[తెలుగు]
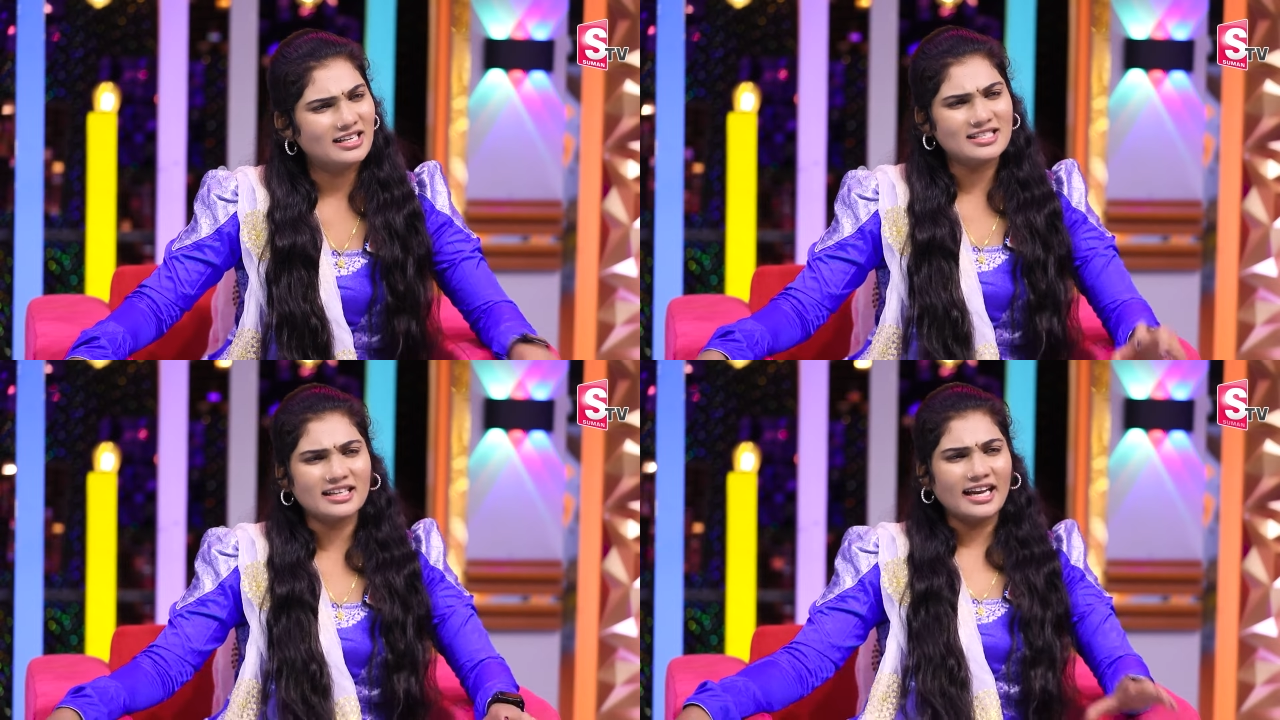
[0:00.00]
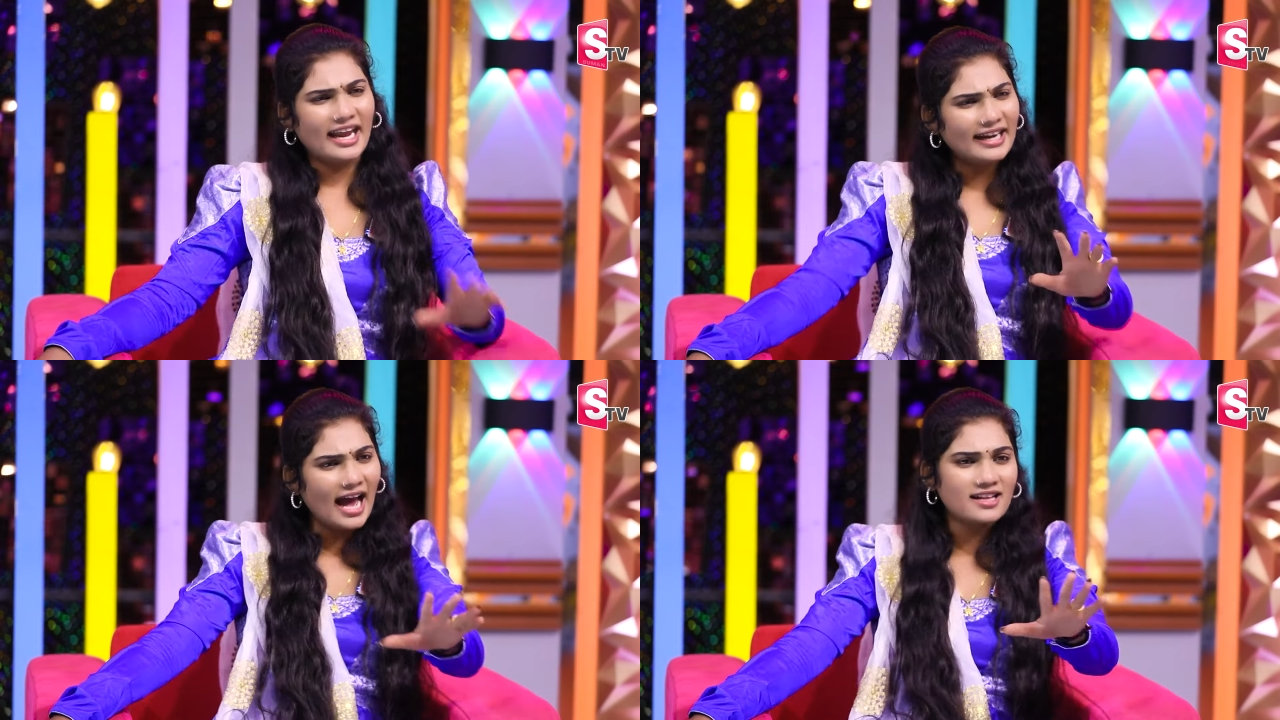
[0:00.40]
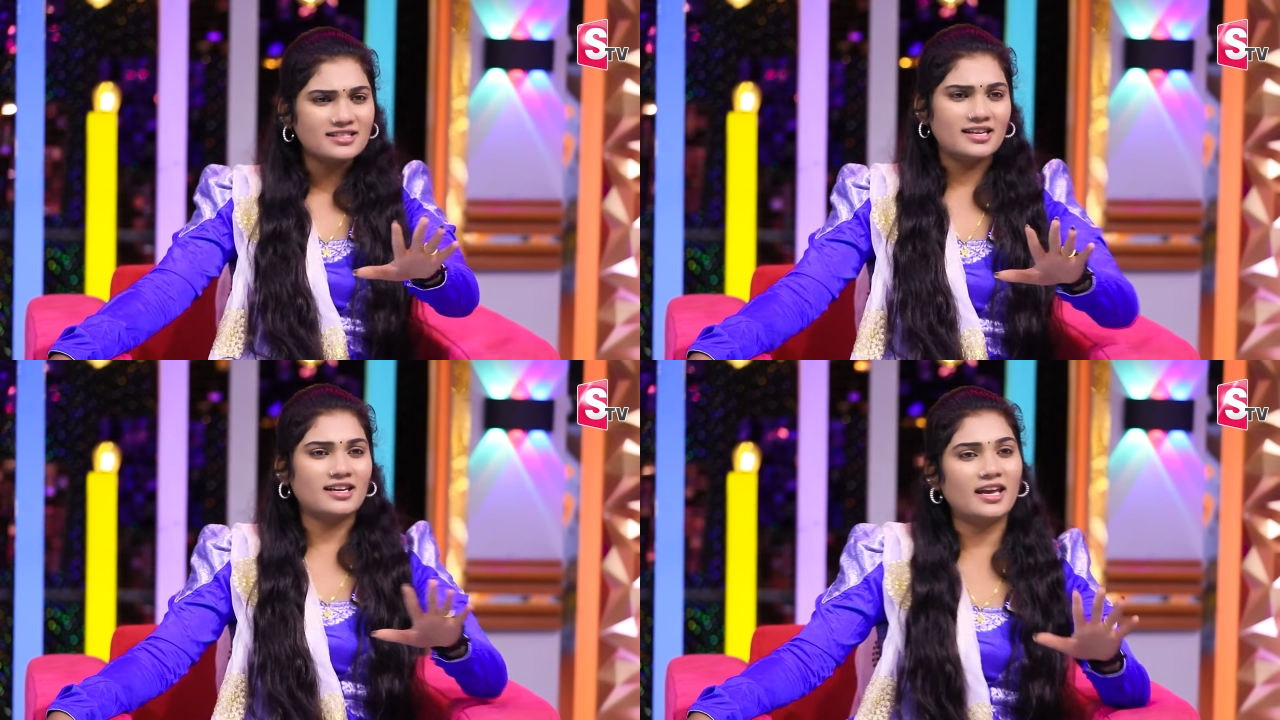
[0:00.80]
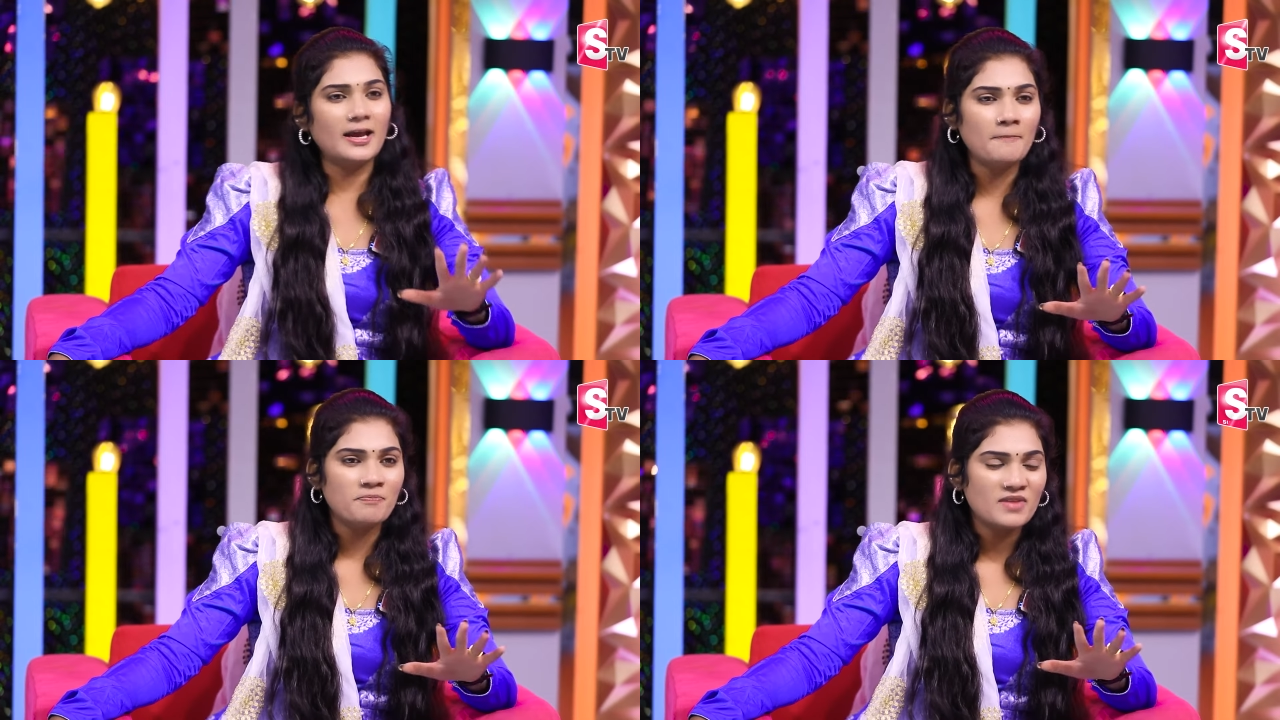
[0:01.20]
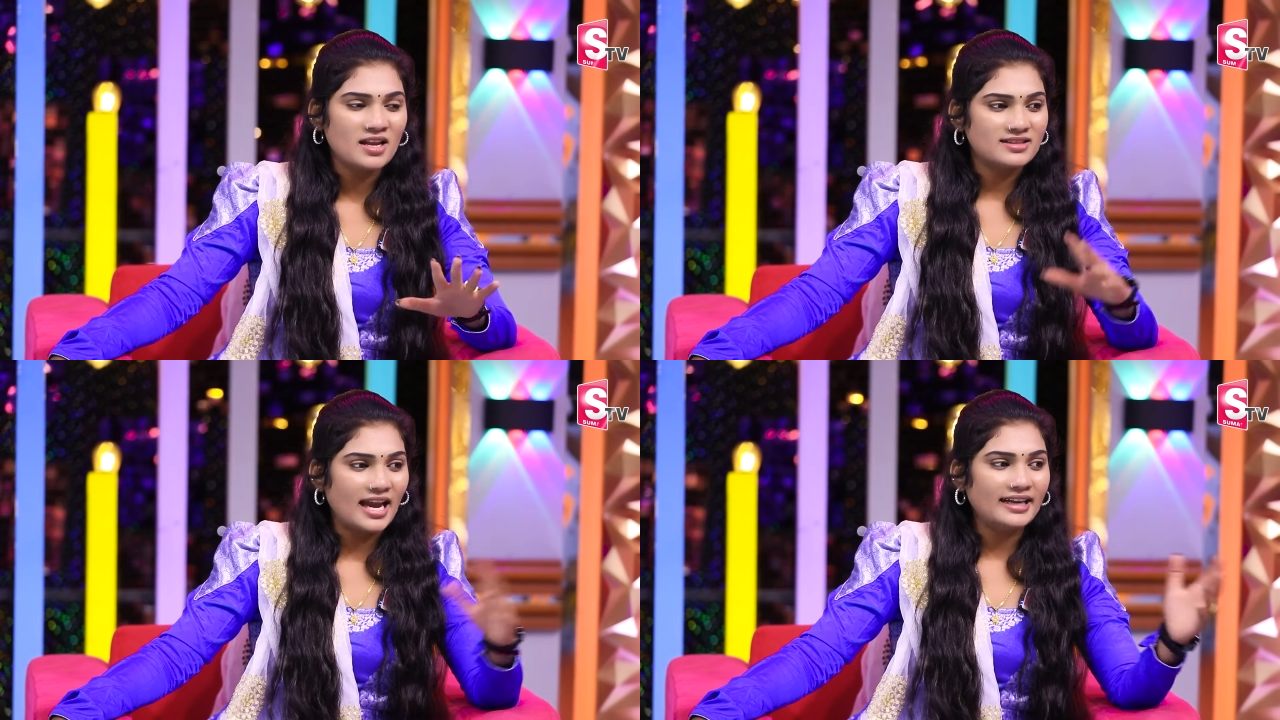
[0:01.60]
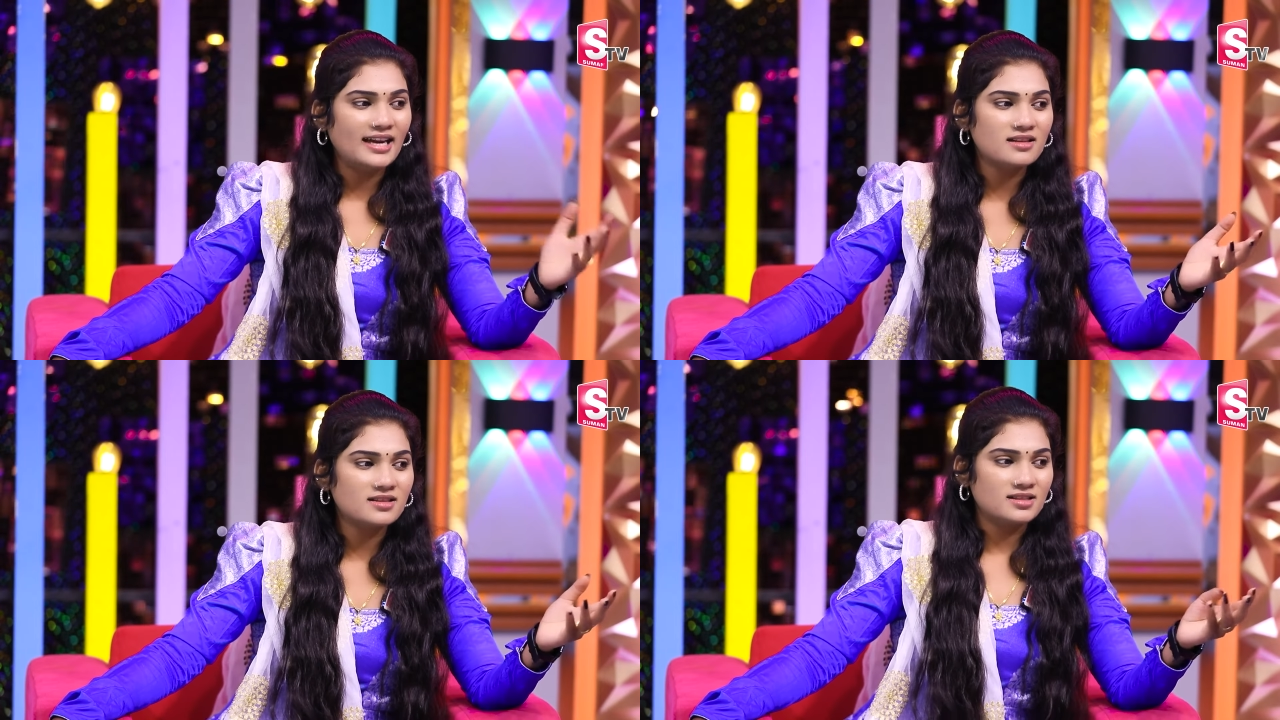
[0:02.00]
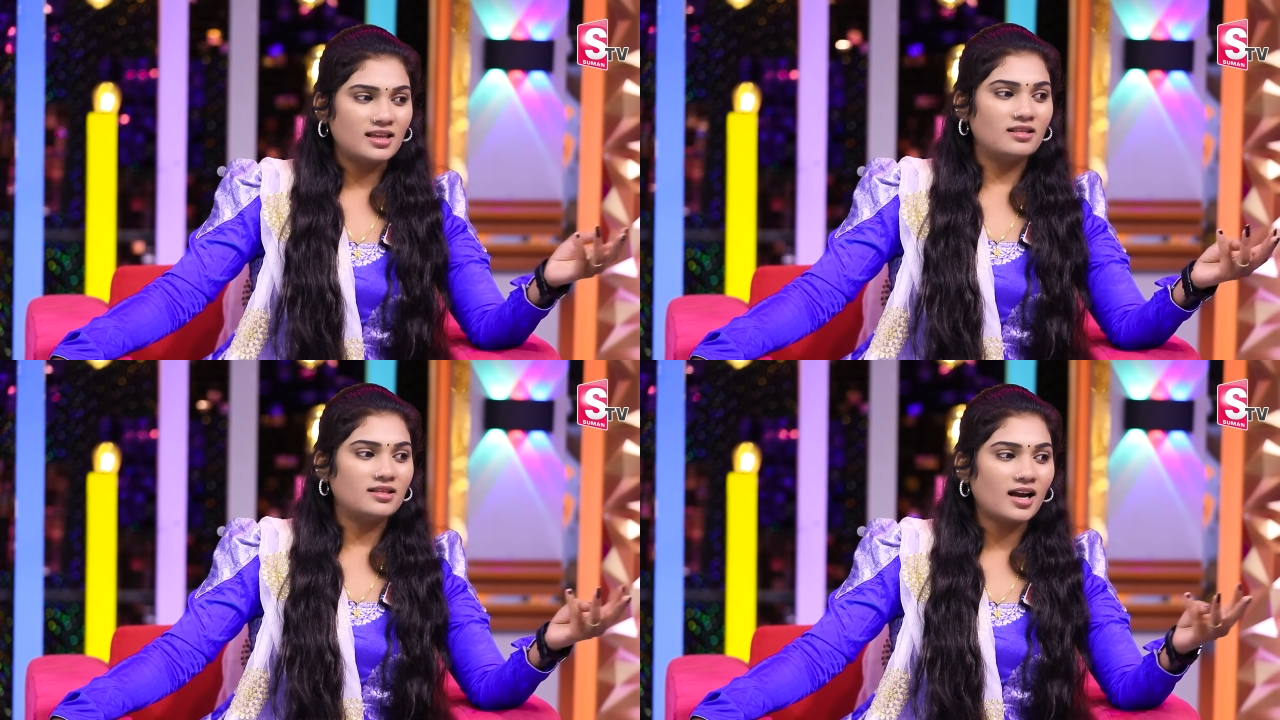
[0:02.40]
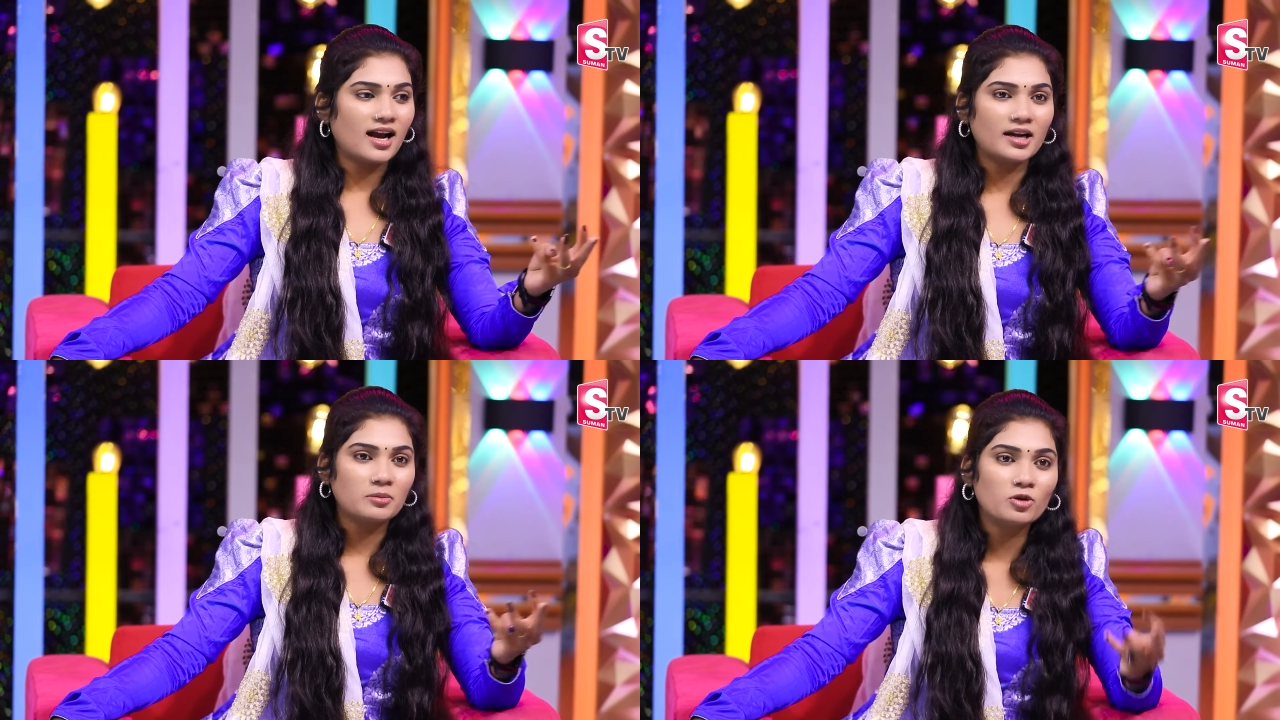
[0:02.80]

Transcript: నిజంగా ఏ డాన్సర్కి సైడ్ డాన్సర్స్ ఇంతగానం